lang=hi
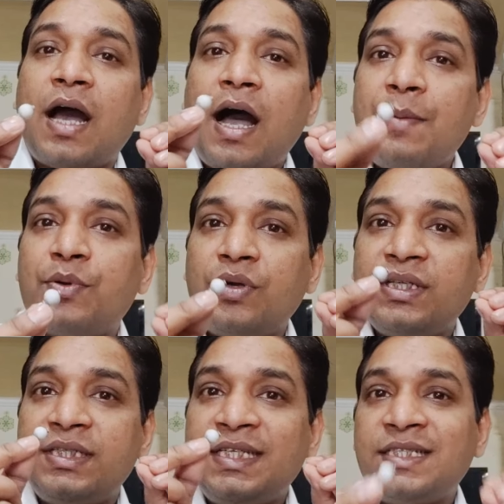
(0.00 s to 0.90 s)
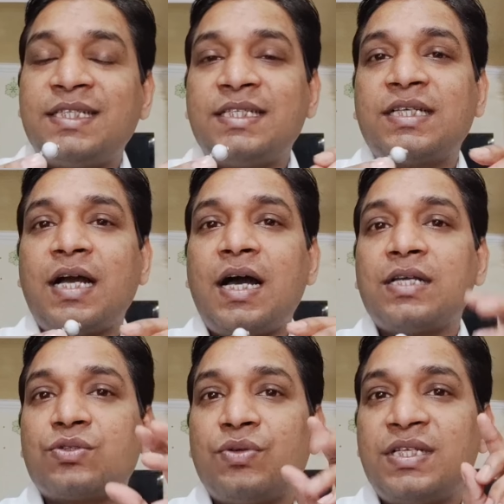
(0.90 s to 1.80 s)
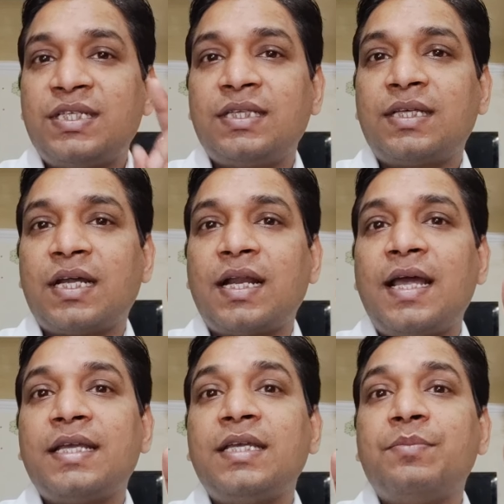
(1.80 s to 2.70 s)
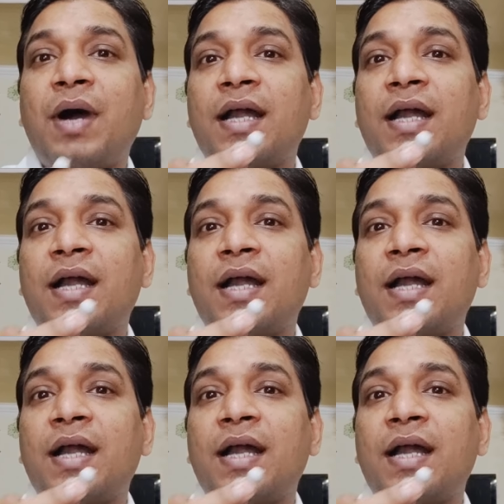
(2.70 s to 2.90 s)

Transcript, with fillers: आपको इस चीज़ का सुनिश्चित करना है कि